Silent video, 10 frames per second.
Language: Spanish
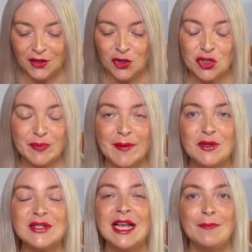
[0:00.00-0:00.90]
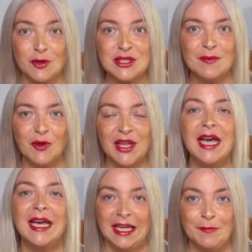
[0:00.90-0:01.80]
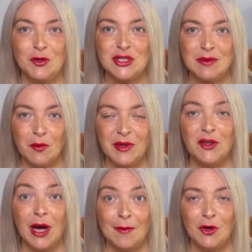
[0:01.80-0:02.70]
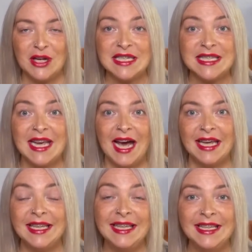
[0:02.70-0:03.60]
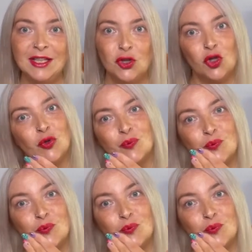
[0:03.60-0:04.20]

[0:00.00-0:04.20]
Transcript: Nos vemos el próximo día en el próximo vídeo. Amores, chao y to.